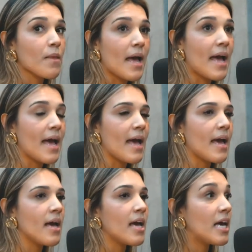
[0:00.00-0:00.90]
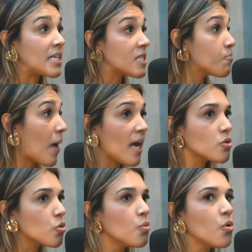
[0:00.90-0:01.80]
é, é,
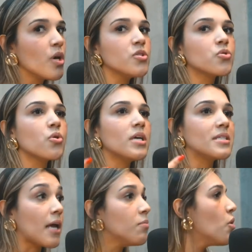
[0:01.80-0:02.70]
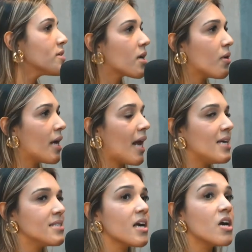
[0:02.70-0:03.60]
respeito muito e tem muita
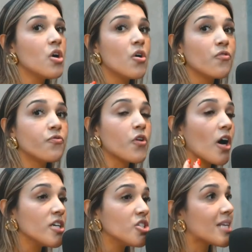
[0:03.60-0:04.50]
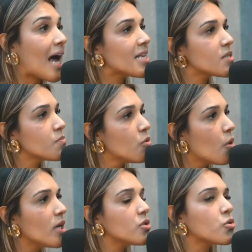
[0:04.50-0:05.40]
coerência. Freud traz
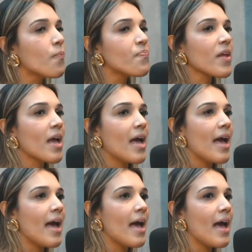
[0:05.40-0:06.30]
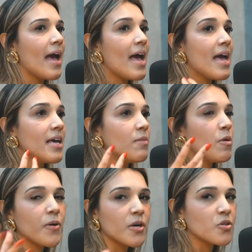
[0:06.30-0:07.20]
muito. É, é, e me
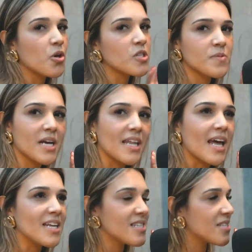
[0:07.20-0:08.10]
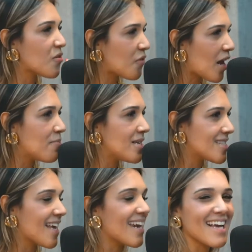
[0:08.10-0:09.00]
perdoe os psicanalistas se eu falar
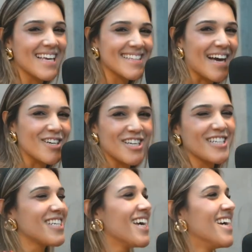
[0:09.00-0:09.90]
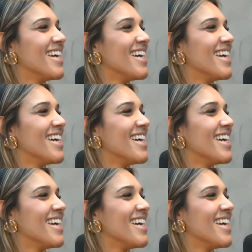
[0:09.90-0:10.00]
besteira aqui, tá, gente?